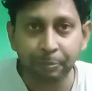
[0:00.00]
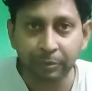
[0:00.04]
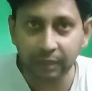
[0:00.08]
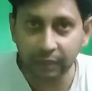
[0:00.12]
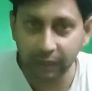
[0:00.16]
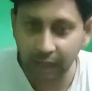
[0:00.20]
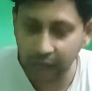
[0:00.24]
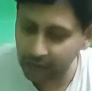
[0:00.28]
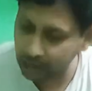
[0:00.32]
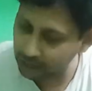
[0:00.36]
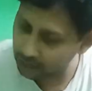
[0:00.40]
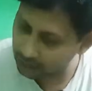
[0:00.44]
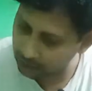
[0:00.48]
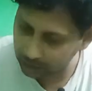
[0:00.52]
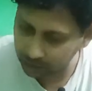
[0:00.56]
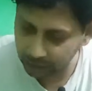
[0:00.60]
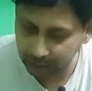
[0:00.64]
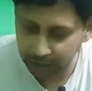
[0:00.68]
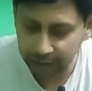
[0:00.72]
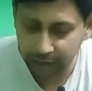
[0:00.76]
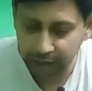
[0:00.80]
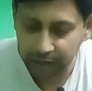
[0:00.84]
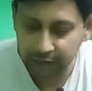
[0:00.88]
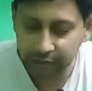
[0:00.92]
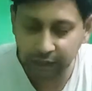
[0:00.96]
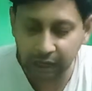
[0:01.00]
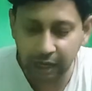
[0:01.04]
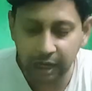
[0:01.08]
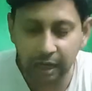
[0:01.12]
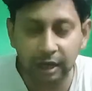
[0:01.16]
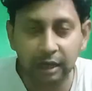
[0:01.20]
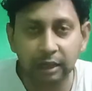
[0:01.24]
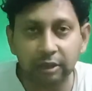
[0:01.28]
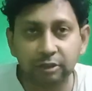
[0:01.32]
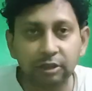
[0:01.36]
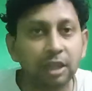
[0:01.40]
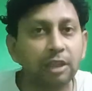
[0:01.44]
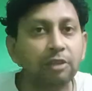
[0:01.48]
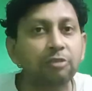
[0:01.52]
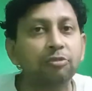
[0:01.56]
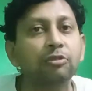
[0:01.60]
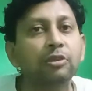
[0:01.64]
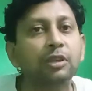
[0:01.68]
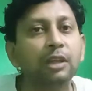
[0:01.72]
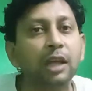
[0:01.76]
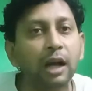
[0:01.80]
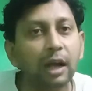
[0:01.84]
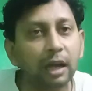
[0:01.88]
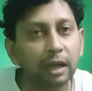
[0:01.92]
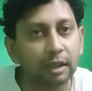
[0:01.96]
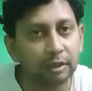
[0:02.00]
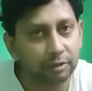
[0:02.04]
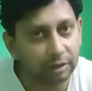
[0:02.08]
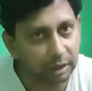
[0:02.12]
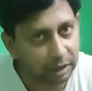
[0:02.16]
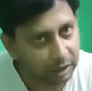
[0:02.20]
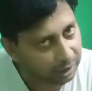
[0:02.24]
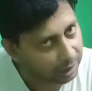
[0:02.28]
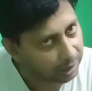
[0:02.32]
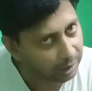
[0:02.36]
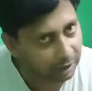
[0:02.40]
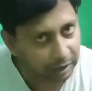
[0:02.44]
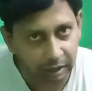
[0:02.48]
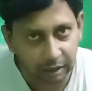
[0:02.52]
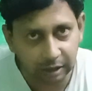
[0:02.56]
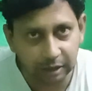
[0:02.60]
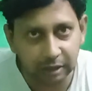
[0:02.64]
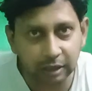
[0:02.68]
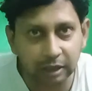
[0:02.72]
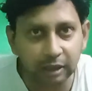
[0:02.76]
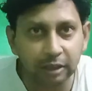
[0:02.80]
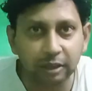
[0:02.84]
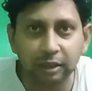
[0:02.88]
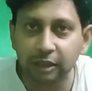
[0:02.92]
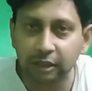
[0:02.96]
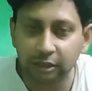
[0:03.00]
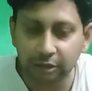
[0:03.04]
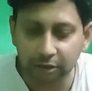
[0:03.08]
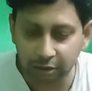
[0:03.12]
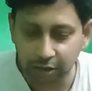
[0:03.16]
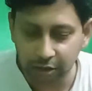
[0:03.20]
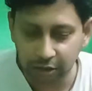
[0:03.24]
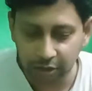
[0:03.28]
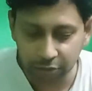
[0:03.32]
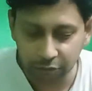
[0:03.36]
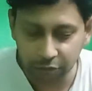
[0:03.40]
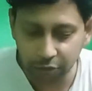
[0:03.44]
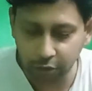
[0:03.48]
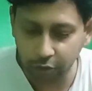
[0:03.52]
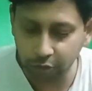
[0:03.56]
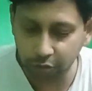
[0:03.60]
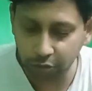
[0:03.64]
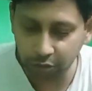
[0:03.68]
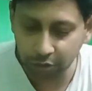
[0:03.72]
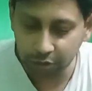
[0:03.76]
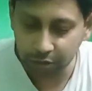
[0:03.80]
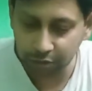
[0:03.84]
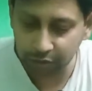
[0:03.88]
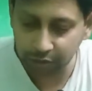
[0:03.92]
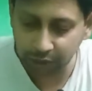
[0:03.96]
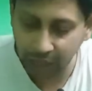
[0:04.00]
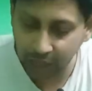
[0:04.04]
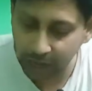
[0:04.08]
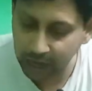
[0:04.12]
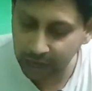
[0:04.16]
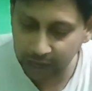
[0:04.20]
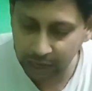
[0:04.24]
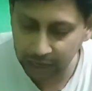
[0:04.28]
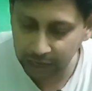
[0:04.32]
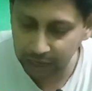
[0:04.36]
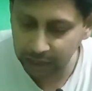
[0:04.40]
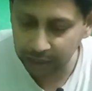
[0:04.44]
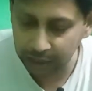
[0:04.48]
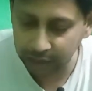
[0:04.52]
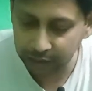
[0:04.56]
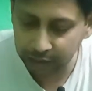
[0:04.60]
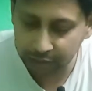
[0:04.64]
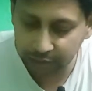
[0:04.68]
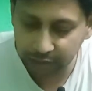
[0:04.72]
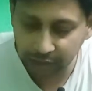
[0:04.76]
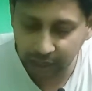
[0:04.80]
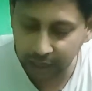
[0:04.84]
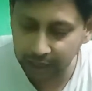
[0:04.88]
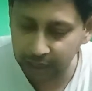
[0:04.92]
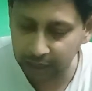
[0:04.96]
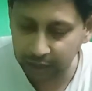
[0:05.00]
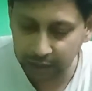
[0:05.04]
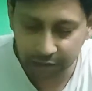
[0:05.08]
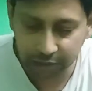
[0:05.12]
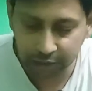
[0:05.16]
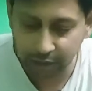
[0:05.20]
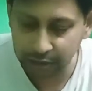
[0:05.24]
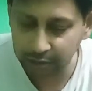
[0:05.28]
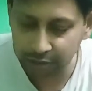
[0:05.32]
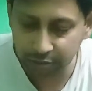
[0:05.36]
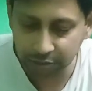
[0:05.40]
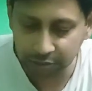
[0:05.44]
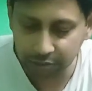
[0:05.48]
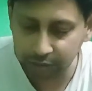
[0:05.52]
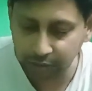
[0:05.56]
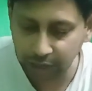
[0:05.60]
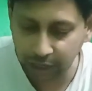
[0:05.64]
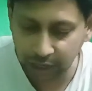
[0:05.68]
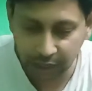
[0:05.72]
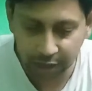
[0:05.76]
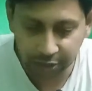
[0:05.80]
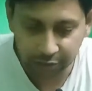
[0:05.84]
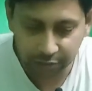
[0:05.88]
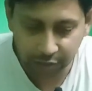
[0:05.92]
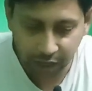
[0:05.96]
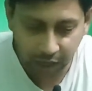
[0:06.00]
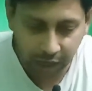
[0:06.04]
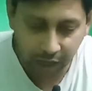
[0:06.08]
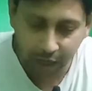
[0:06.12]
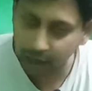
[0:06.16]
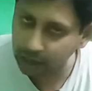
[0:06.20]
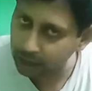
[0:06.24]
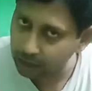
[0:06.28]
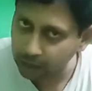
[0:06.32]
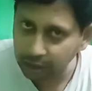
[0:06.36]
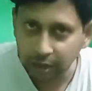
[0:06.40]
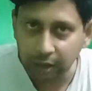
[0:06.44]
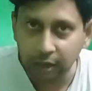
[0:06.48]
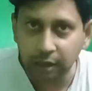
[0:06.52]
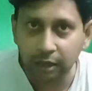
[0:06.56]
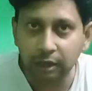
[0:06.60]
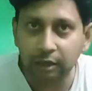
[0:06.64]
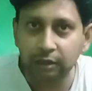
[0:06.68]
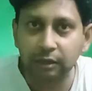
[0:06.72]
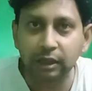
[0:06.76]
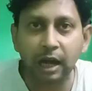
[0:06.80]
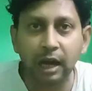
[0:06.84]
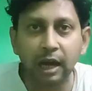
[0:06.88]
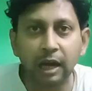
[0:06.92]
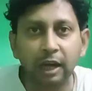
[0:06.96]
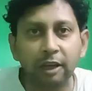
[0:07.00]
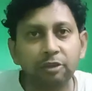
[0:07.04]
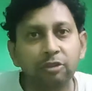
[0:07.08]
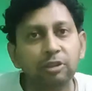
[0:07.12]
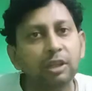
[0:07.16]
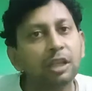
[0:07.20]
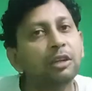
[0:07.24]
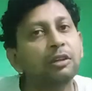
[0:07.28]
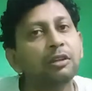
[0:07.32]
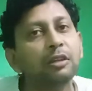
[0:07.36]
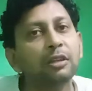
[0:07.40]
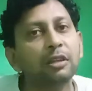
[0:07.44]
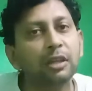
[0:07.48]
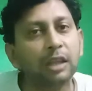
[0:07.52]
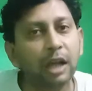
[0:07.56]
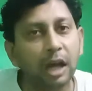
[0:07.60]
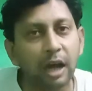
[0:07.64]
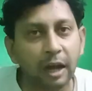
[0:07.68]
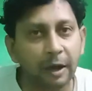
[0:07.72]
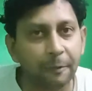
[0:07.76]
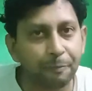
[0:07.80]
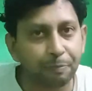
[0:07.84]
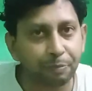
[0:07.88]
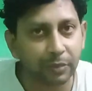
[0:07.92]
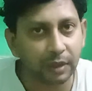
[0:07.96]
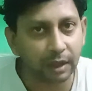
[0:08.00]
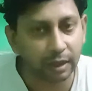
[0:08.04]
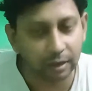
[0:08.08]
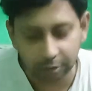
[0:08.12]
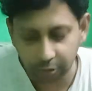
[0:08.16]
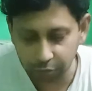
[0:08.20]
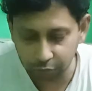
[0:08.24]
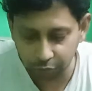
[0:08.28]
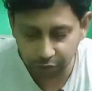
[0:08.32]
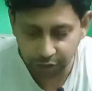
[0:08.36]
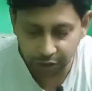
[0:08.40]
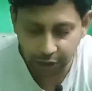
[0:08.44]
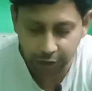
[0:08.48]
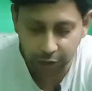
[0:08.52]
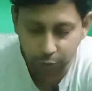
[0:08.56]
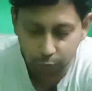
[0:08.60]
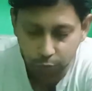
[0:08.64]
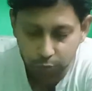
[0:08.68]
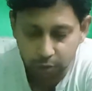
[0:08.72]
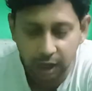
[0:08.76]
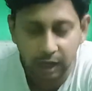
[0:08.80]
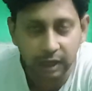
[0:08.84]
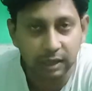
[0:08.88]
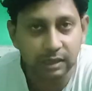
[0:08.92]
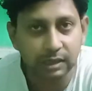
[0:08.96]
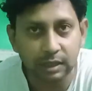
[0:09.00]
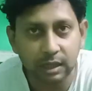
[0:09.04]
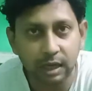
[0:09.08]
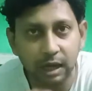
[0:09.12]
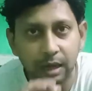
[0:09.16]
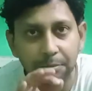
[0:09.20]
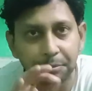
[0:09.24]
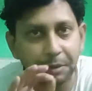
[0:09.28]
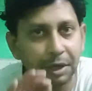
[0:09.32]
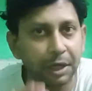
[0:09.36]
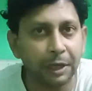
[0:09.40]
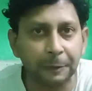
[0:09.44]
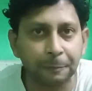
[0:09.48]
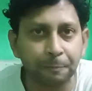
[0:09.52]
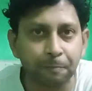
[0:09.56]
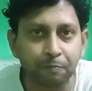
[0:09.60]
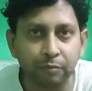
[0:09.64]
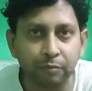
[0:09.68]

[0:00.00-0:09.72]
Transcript: धाड़ धा दिन ता धीक तो धाड़ धा दिन ता धा धा तिन ता तो ये हुआ इसका मेन